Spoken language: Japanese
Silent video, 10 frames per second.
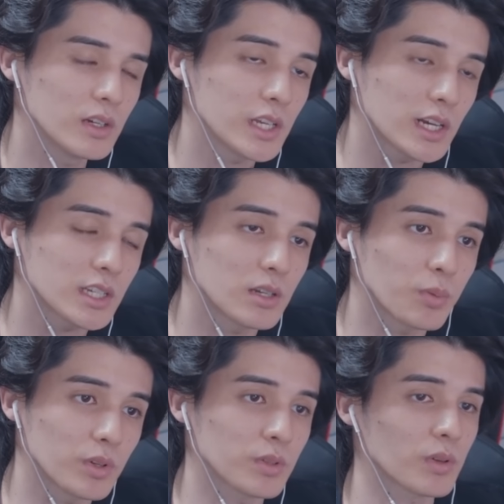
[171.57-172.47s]
活かせる
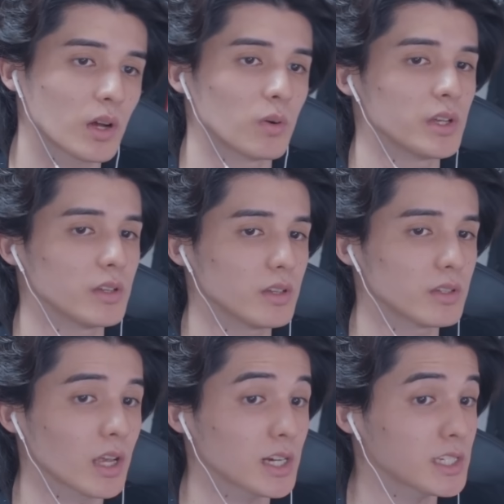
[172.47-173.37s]
ポイントとかを
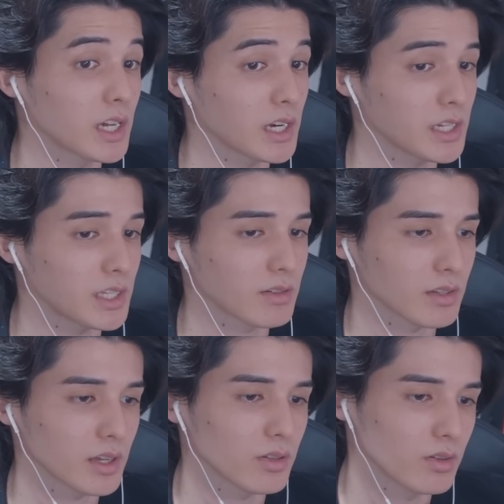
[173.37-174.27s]
探しながら生きてるん
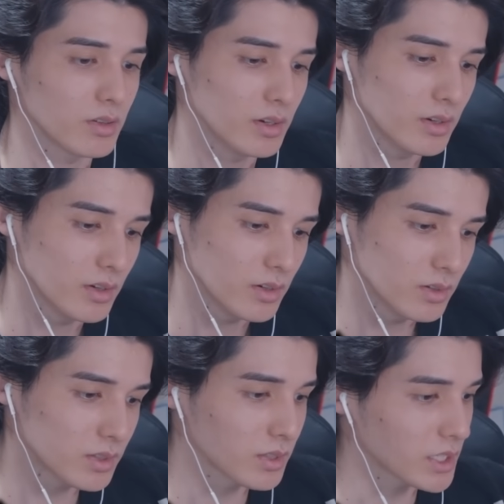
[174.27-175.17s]
だけど、
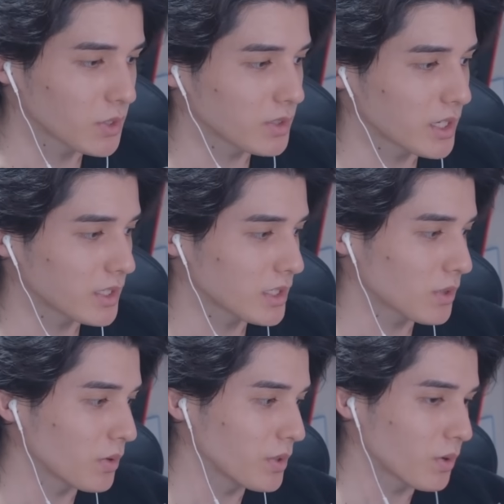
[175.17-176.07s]
鬱な状態って
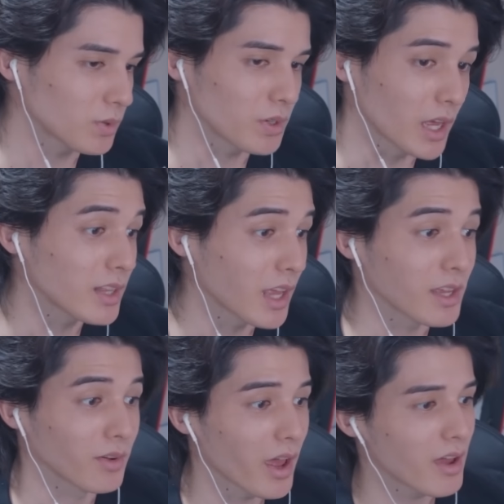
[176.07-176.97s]
そういうことになんない
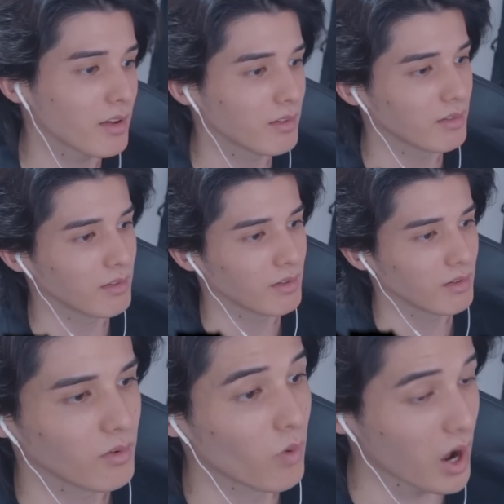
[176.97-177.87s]
よね。
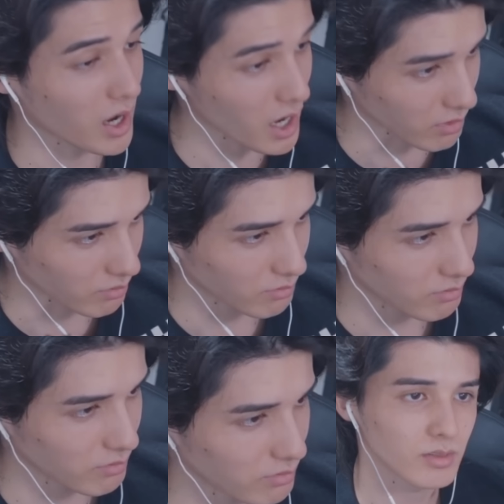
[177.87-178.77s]
わかる
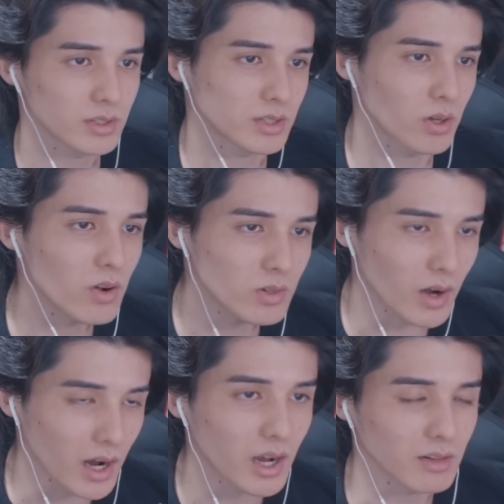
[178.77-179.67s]
すごく
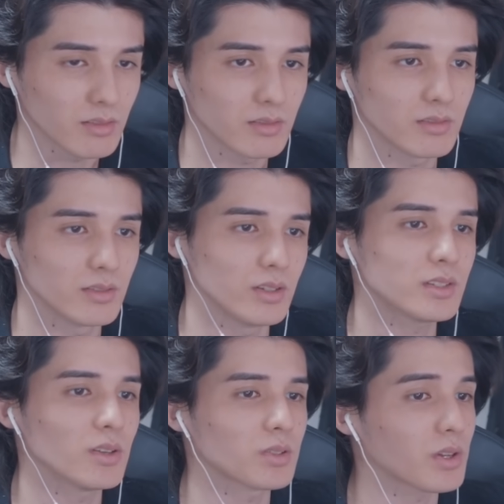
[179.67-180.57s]
わかるう
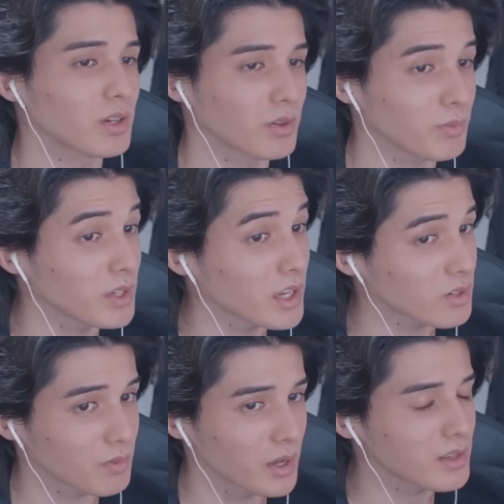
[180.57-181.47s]
つの時の君たち
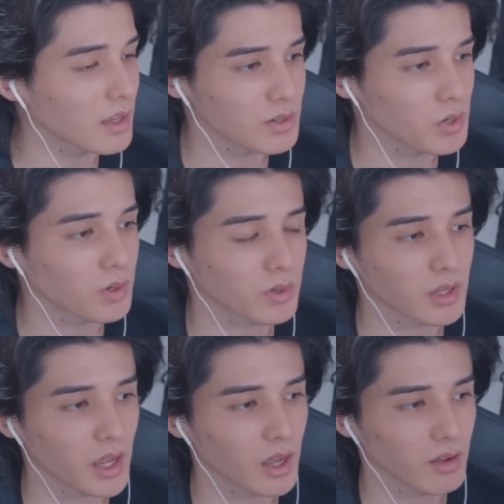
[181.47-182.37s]
のメンタル状況って
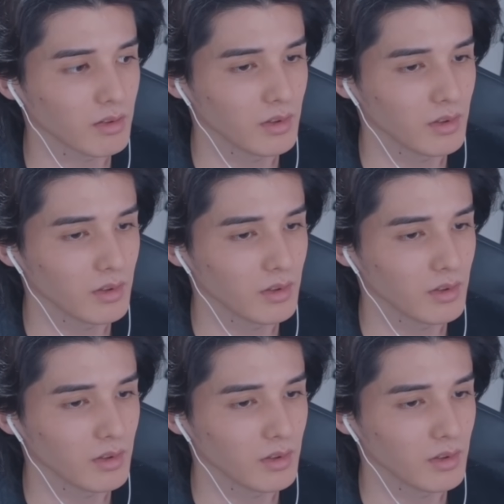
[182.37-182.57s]
ね、